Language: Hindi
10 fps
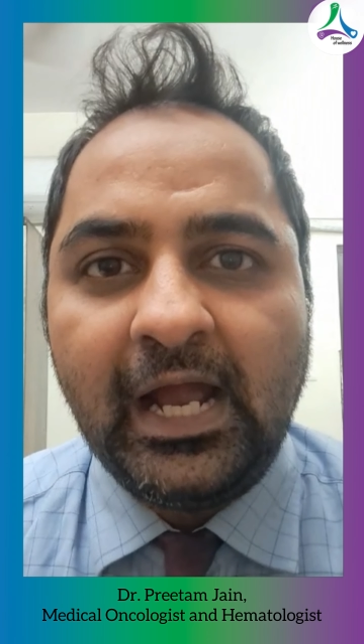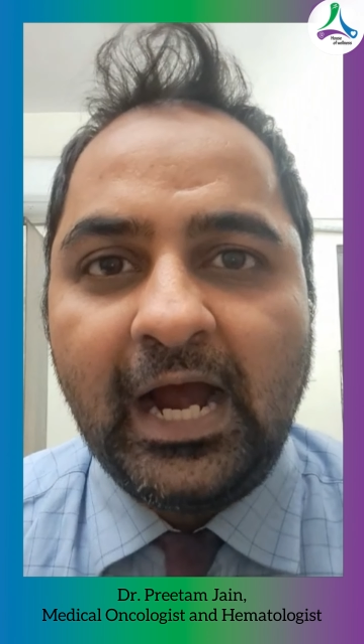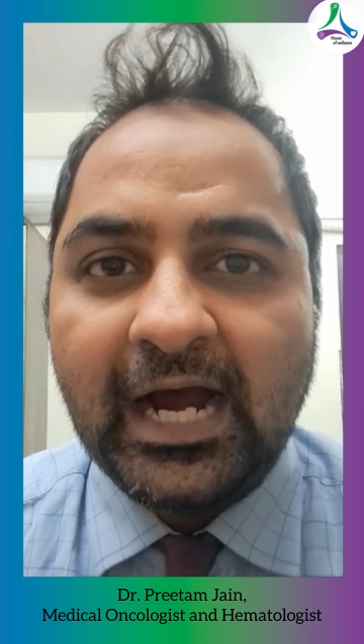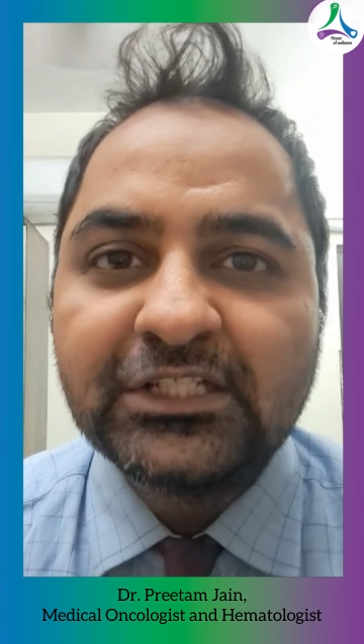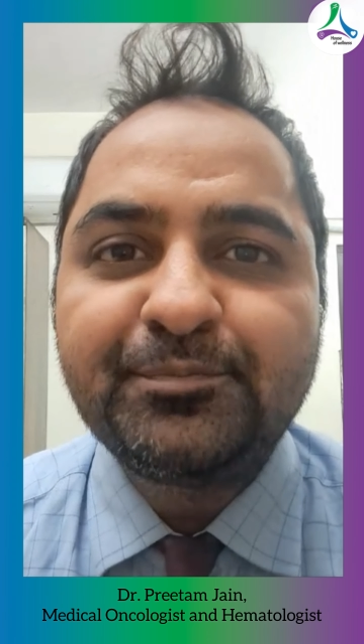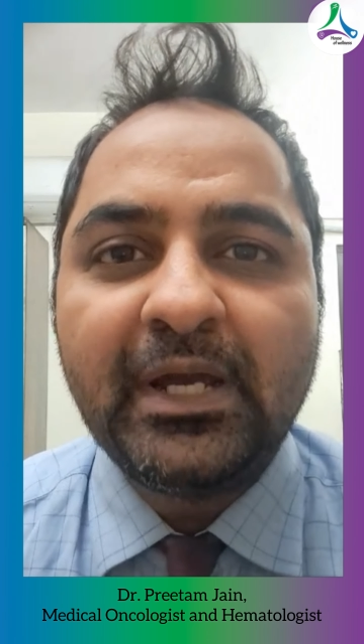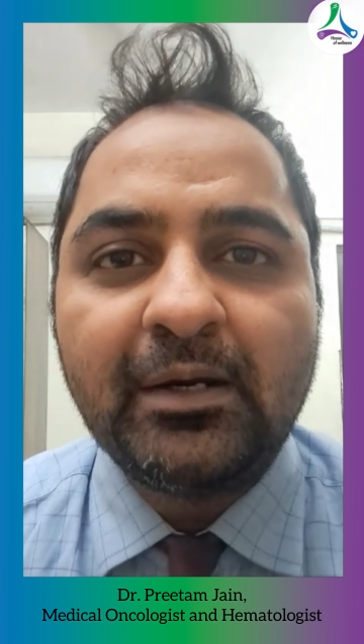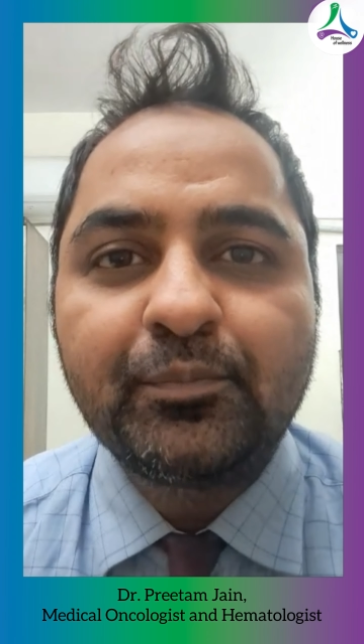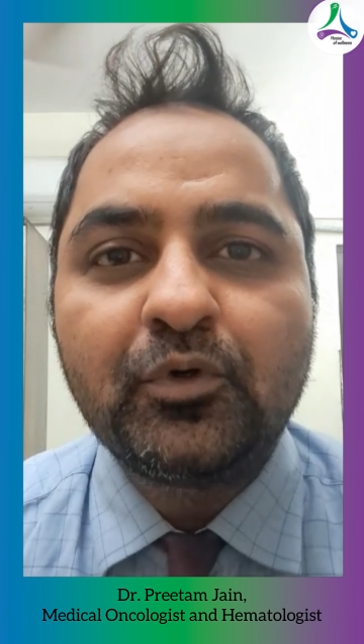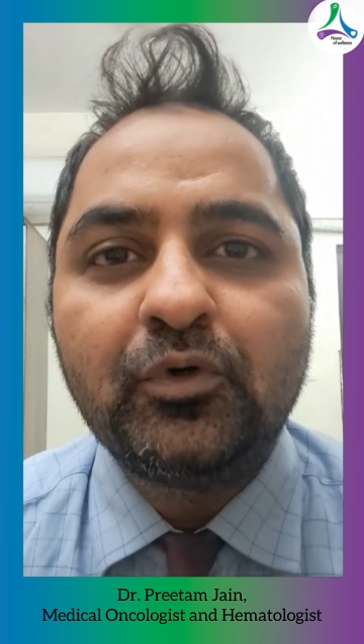आज मैं
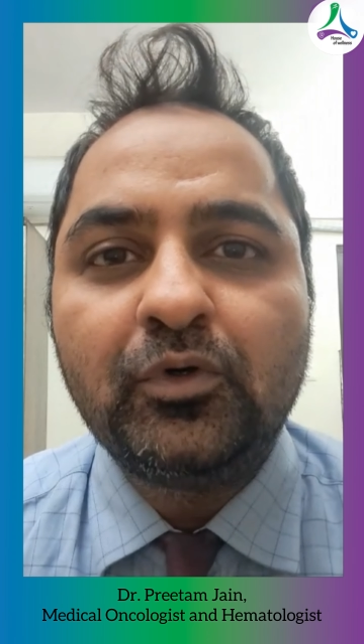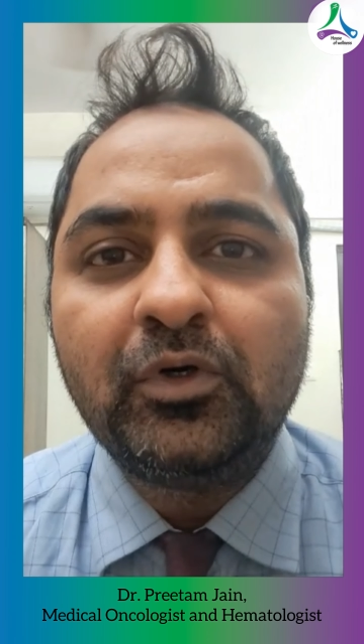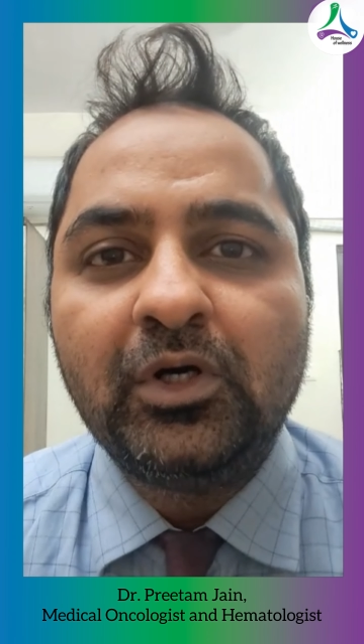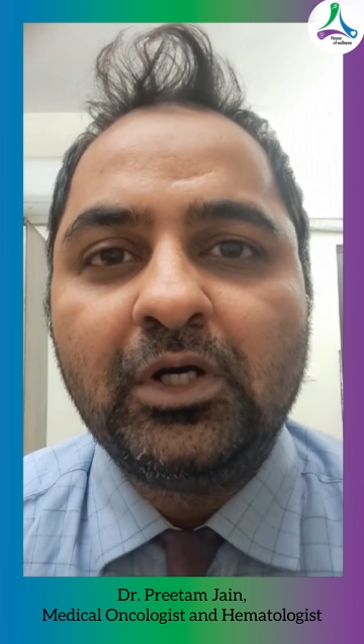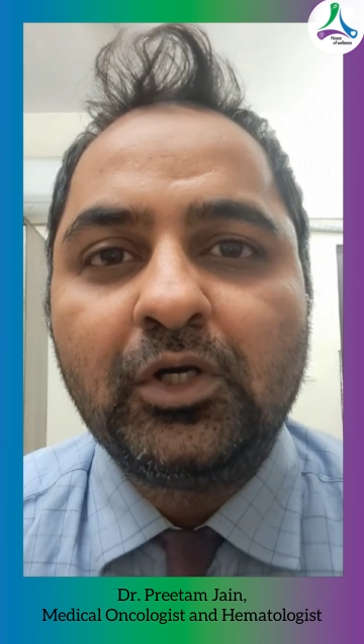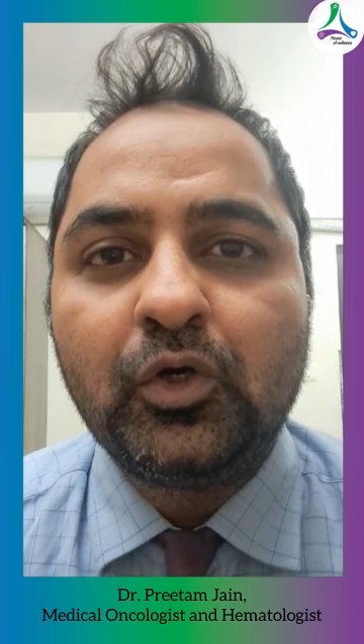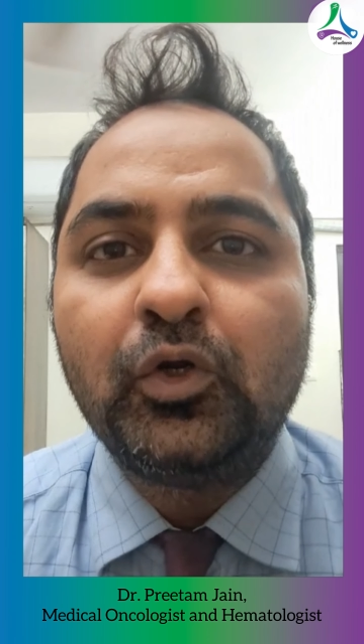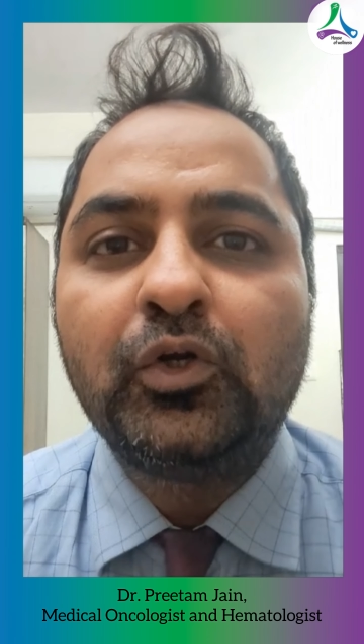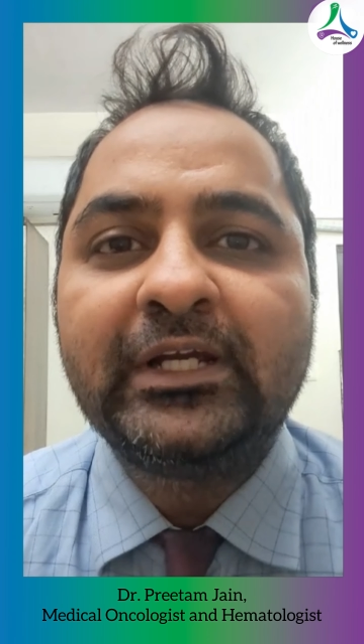आपको कोलोन